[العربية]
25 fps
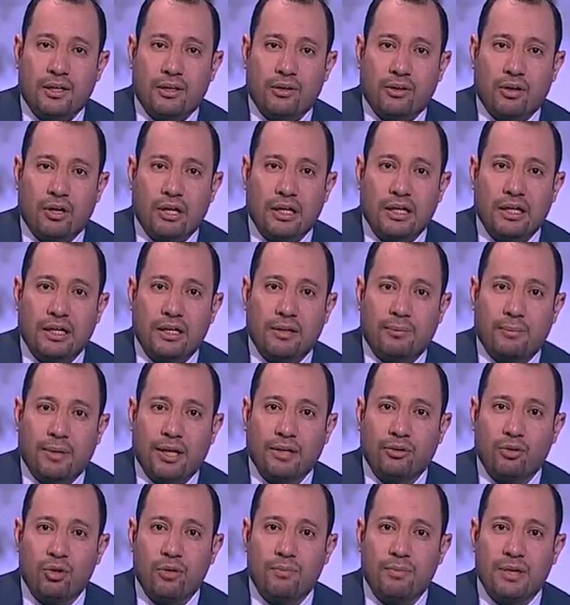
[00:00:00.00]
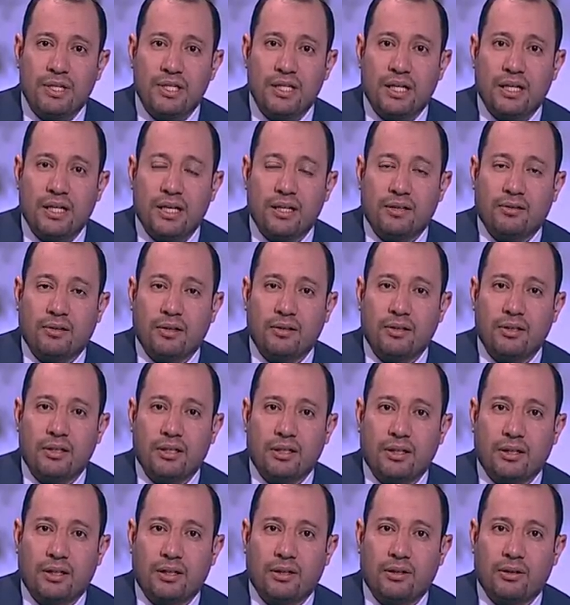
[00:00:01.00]
وبعضهم ما زال
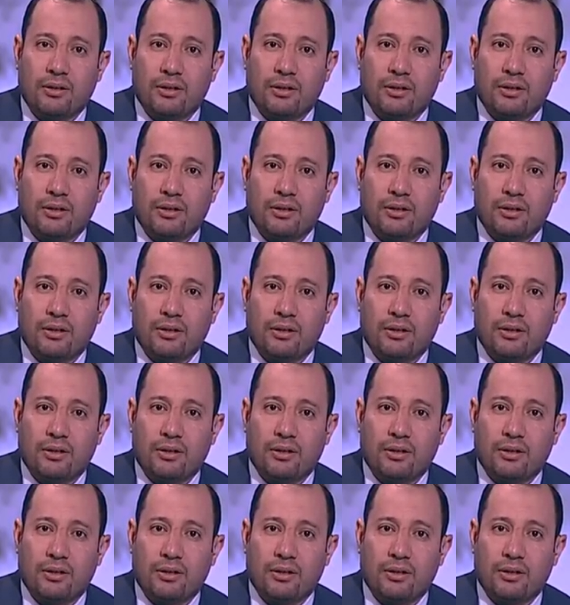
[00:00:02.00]
ينتظر